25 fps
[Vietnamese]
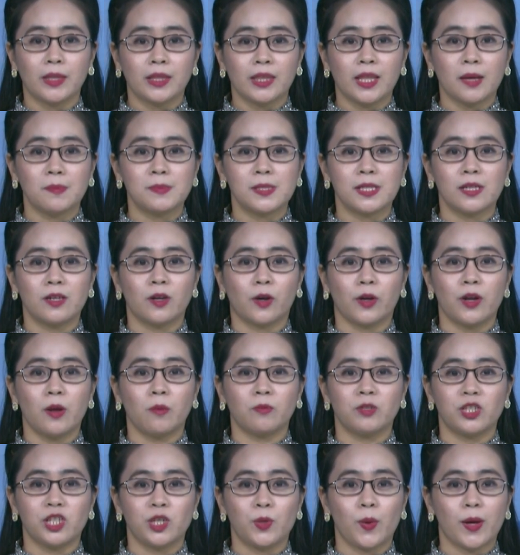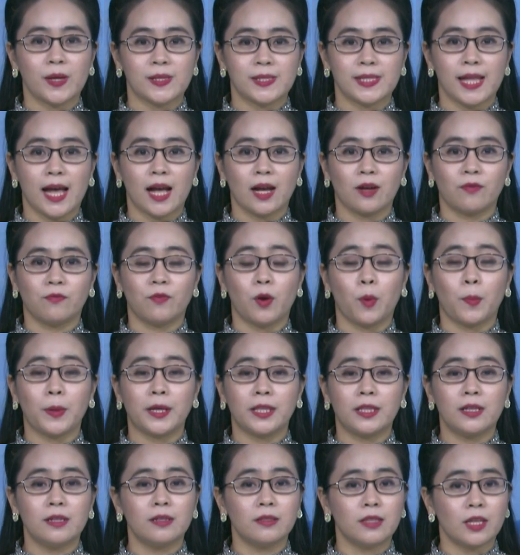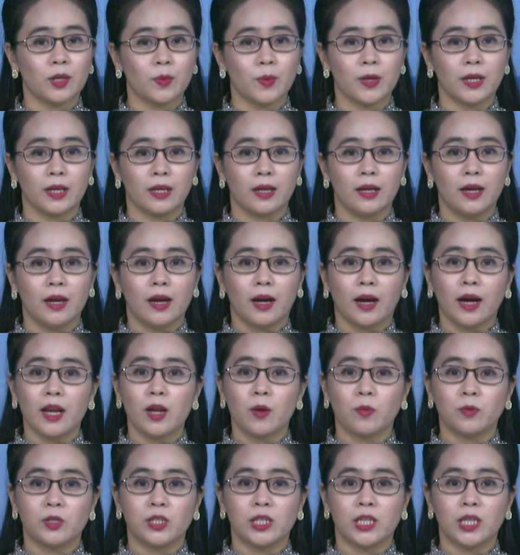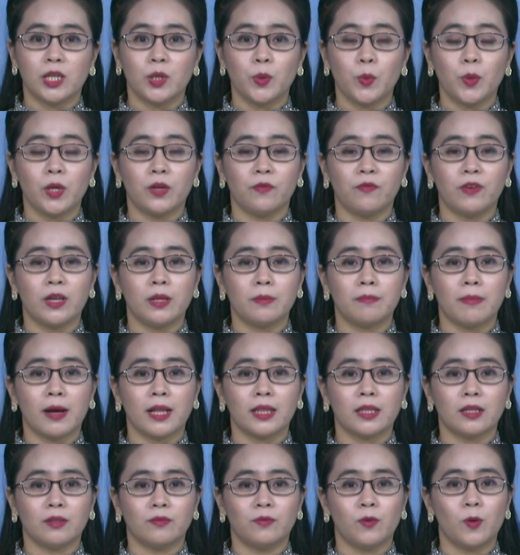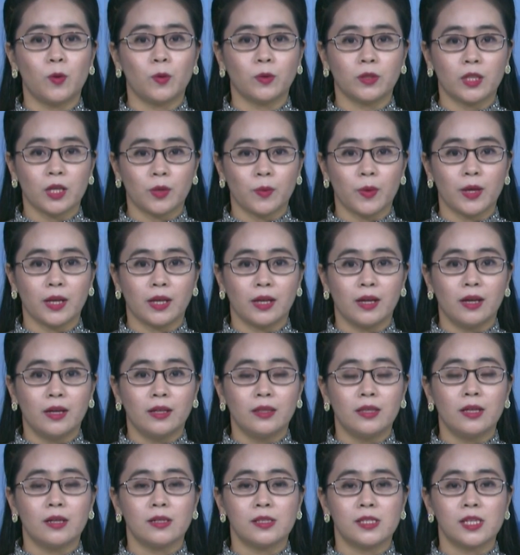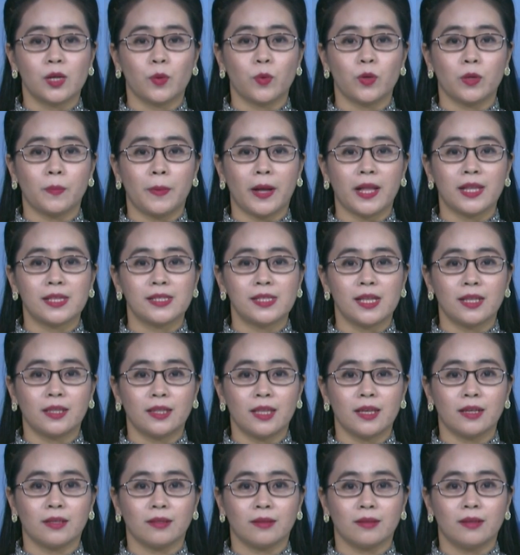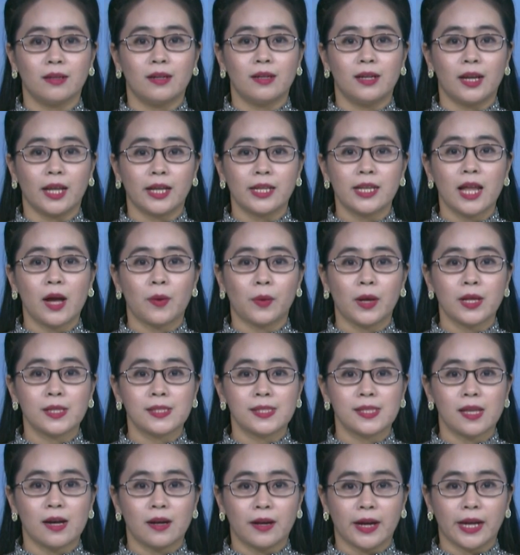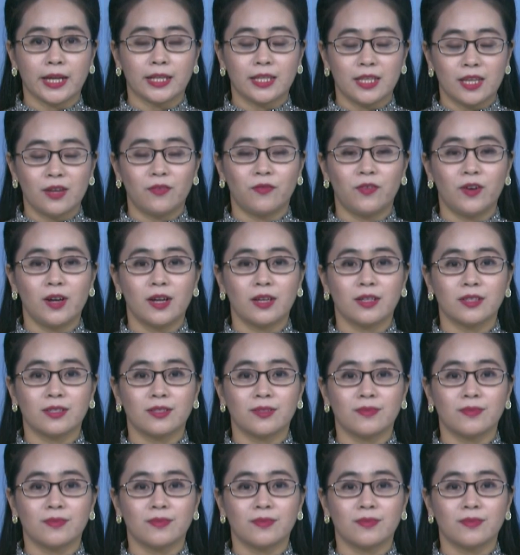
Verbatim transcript: Tham dự có đồng chí Hoàng Giang, Phó Bí thư tỉnh ủy, các đồng chí Ủy viên Ban Thường vụ tỉnh ủy, Thường trực Ủy ban nhân dân tỉnh, lãnh đạo các sở ngành địa phương.